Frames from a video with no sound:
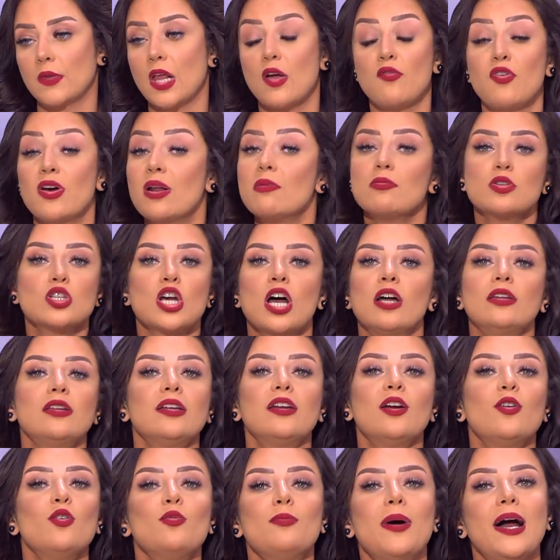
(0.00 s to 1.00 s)
فانا مش
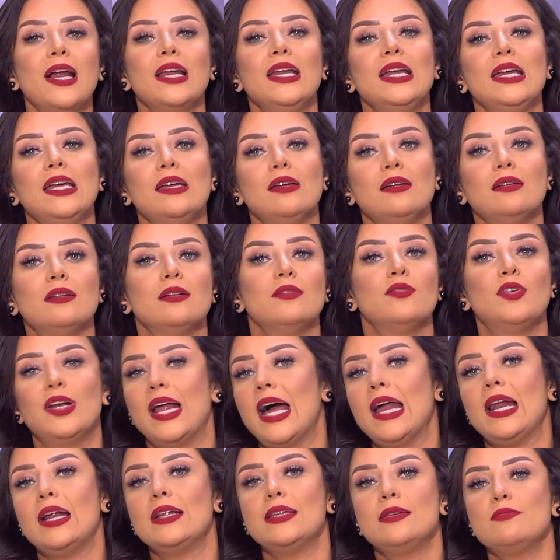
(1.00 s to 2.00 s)
هقدر الوم عليه في
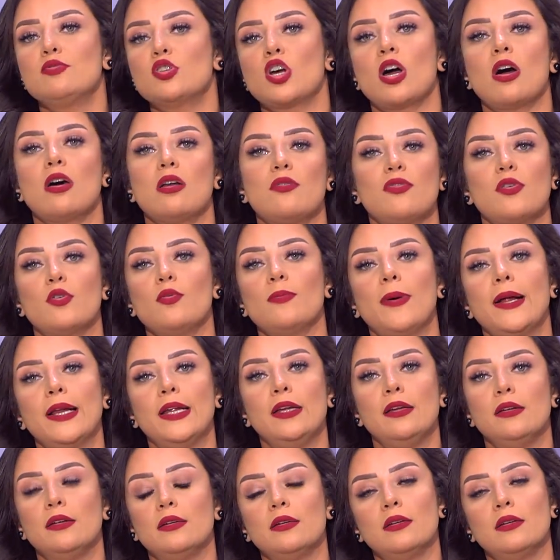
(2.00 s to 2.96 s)
الحلقه دي مش هعرف الوم عليه